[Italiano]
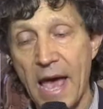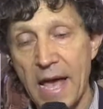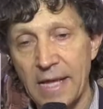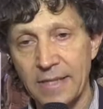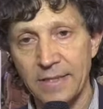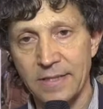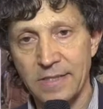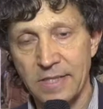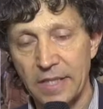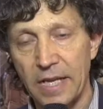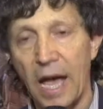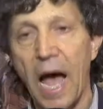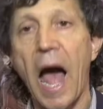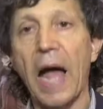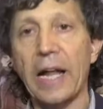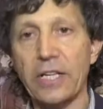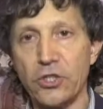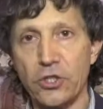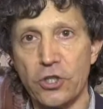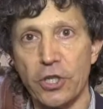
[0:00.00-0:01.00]
anzi
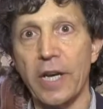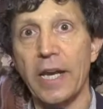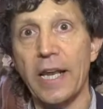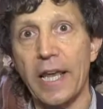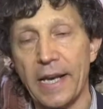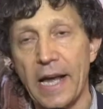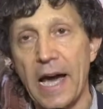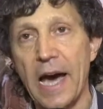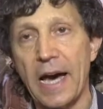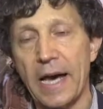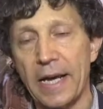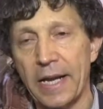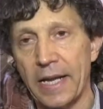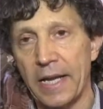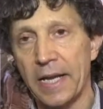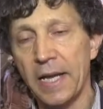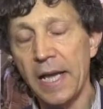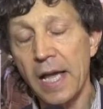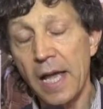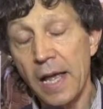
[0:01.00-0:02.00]

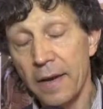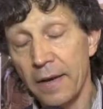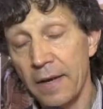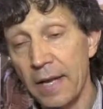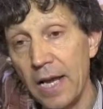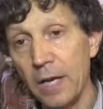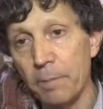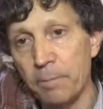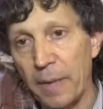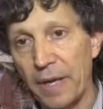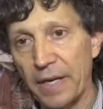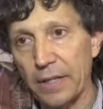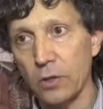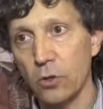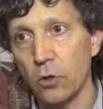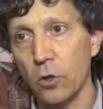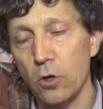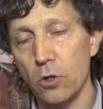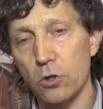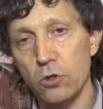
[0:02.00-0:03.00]
accelerare nel
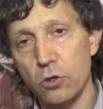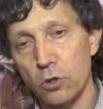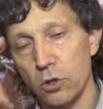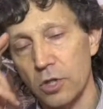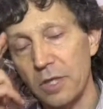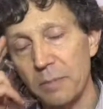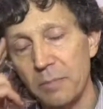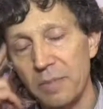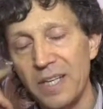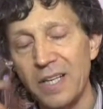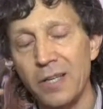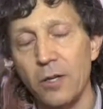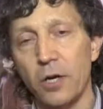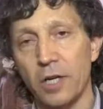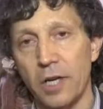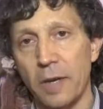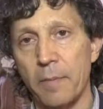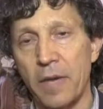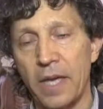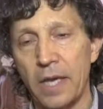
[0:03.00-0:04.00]
percorso di
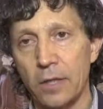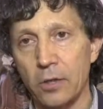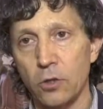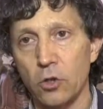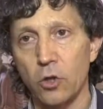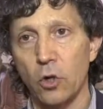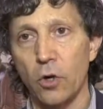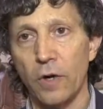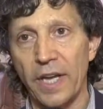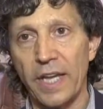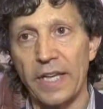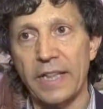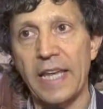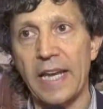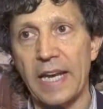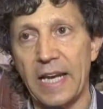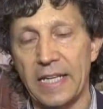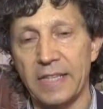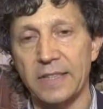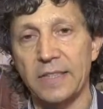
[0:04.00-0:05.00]
miglioramento e
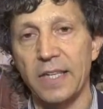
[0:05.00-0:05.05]
nella